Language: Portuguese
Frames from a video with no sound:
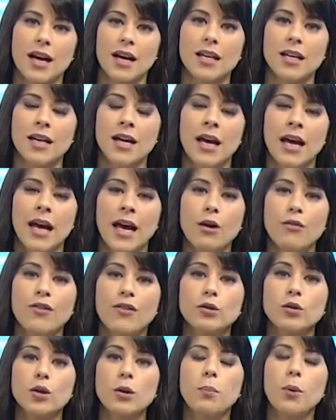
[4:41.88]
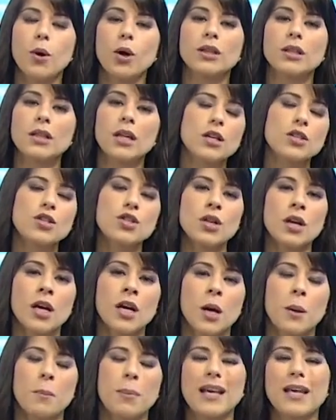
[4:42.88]
aí é um fator importante
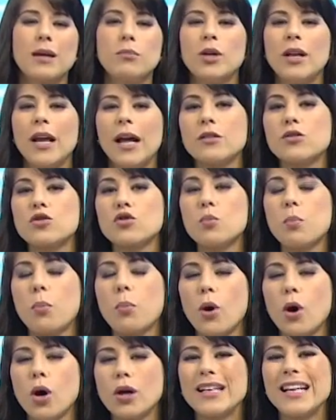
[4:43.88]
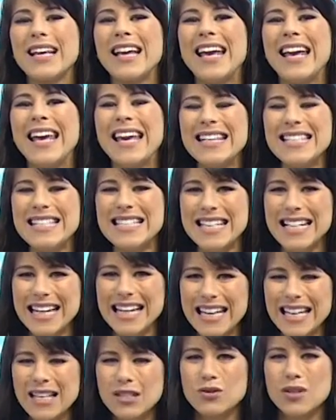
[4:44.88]
para que mulheres suportem em
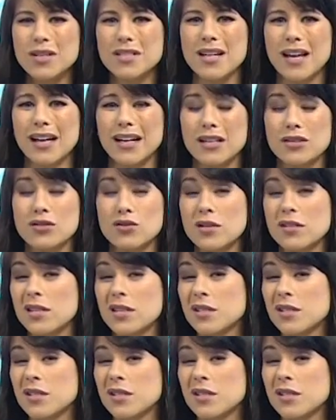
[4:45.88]
silêncio as agressões,